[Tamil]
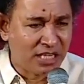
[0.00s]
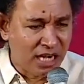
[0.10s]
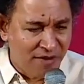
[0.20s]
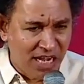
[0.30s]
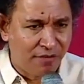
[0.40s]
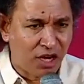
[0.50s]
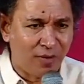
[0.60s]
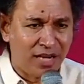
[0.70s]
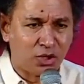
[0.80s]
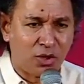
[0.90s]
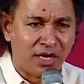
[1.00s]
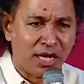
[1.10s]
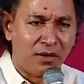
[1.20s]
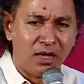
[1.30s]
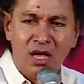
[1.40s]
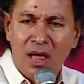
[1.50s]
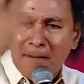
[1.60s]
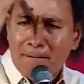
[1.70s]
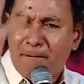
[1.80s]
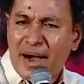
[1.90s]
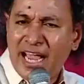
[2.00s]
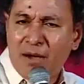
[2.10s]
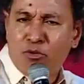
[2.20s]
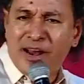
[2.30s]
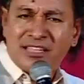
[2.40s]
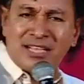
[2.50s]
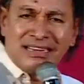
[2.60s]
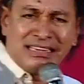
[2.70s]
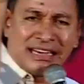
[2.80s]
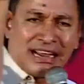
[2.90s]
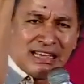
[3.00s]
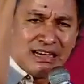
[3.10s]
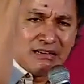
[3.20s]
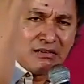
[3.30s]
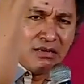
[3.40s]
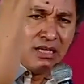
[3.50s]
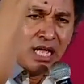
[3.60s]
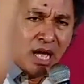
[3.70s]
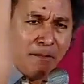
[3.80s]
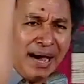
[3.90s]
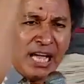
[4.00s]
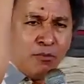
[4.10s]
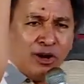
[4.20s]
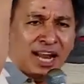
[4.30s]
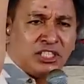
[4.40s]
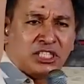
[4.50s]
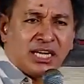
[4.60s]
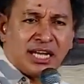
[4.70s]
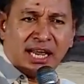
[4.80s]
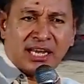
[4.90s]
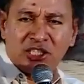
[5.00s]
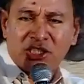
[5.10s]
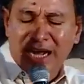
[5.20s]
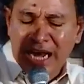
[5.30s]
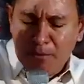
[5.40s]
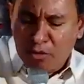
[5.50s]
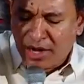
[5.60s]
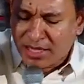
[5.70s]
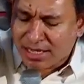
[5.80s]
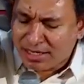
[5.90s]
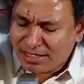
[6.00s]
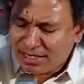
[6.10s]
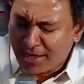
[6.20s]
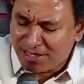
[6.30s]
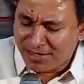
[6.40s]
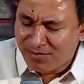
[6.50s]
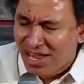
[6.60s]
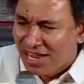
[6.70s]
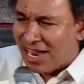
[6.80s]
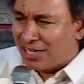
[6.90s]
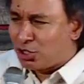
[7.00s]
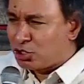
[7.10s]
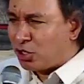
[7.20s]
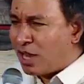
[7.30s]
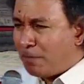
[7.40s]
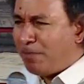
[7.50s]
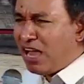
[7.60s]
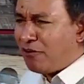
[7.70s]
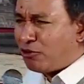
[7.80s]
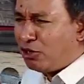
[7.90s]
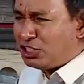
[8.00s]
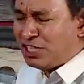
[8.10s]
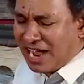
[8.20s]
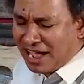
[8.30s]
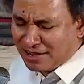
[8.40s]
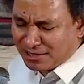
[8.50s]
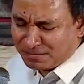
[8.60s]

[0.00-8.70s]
விட்டு நான் வெளியே வருவேன்னு சொல்றீங்க பயம் உன்னை தடுக்கிறது பயம் உன் லட்சிய கரைக்கு செல்லாமல் உன்னை தடுக்கிறது ஏசு சொன்னார் பி ஆஃப் குட் சியர்